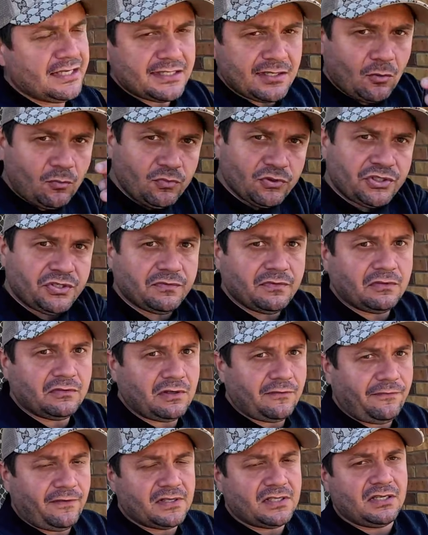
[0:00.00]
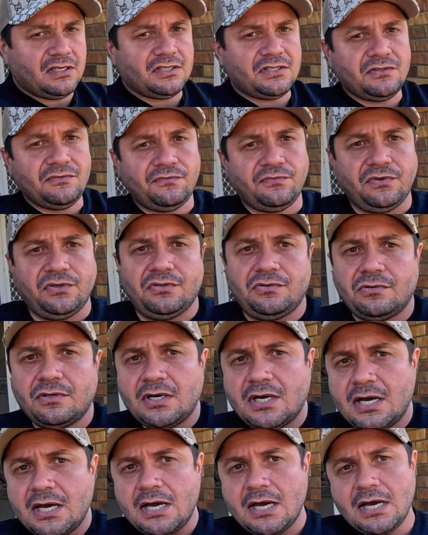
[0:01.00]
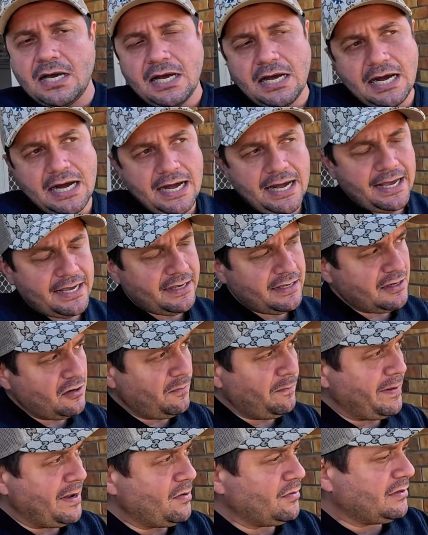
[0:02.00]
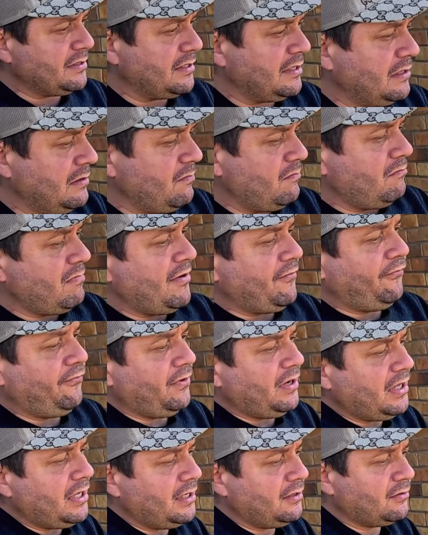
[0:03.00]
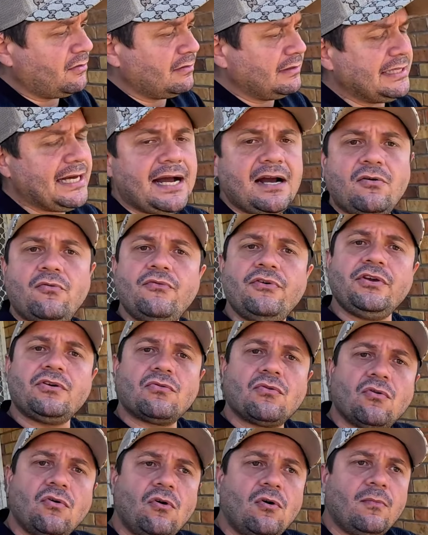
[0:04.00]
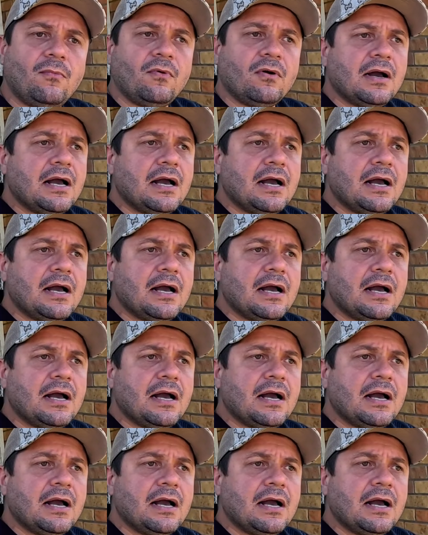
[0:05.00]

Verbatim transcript: esse é o motivo de eu estar fazendo esse vídeo. Aí eu perguntando, mas fulano, tá ruim como?